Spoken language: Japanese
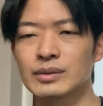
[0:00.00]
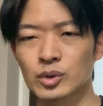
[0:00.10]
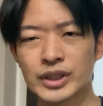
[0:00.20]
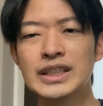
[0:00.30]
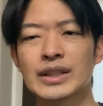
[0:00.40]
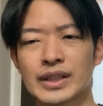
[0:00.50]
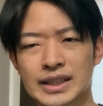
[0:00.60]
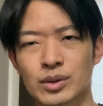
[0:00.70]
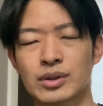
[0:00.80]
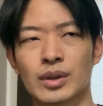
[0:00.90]
そのヒーターのや
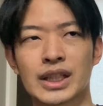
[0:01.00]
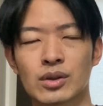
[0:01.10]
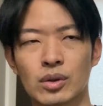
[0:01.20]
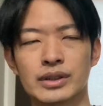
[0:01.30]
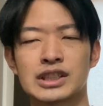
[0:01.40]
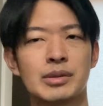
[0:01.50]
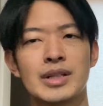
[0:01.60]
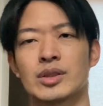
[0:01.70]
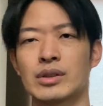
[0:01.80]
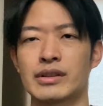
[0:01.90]
けどっていうのは結構致命
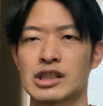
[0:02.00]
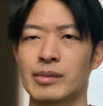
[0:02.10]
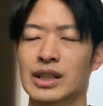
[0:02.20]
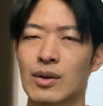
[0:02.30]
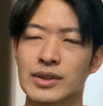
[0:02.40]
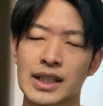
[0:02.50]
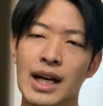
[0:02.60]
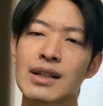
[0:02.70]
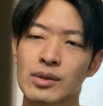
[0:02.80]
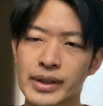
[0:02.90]
傷になってしまう可能性
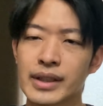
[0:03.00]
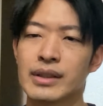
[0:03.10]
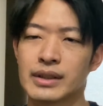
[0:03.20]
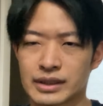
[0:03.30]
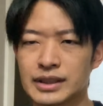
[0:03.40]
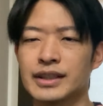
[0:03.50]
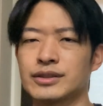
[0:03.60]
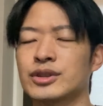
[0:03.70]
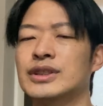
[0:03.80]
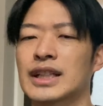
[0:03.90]
があるので、ぜひ
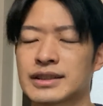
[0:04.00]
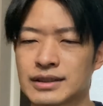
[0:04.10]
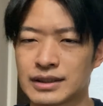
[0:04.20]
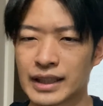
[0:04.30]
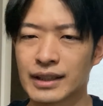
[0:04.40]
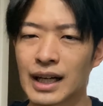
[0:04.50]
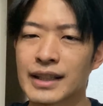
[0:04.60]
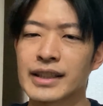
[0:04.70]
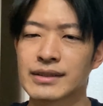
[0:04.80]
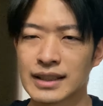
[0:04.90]
注意させてあ
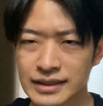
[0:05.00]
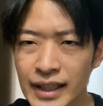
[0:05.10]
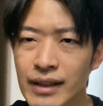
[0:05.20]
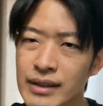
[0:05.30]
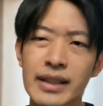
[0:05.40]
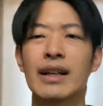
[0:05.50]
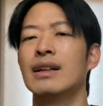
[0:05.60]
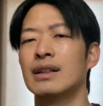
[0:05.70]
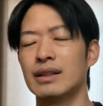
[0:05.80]
げてください。で、